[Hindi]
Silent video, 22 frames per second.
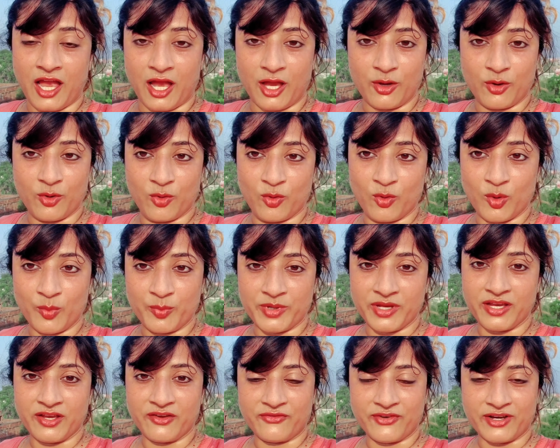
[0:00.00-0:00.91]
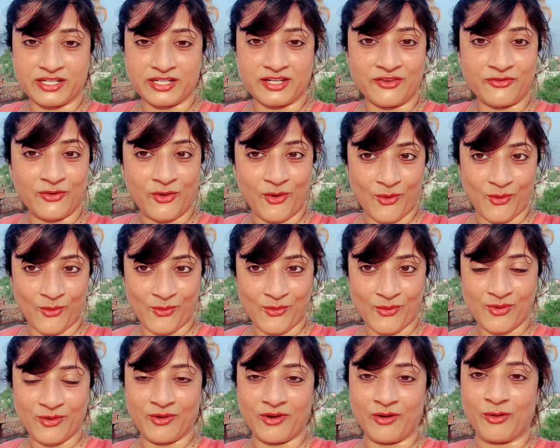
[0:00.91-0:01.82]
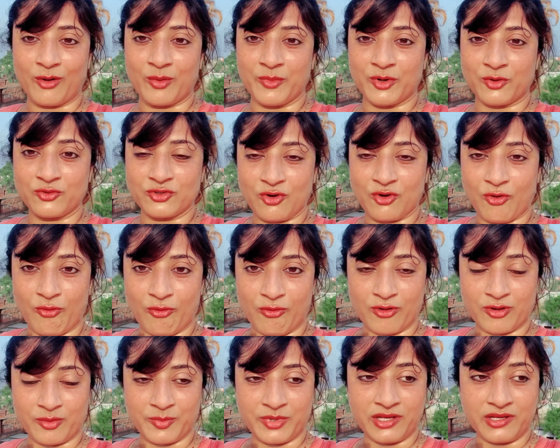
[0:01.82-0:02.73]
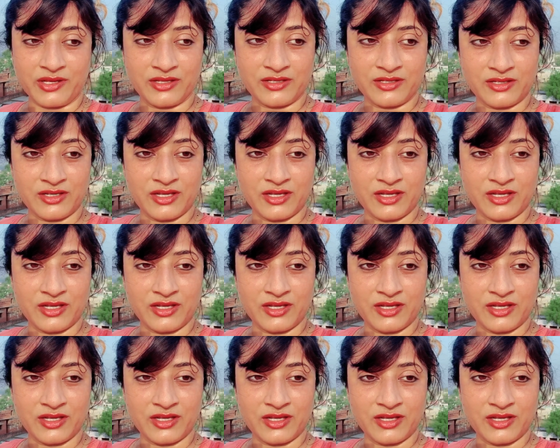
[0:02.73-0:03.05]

आई होप ये इफ़ेक्टिव हो और मैं कुछ और भी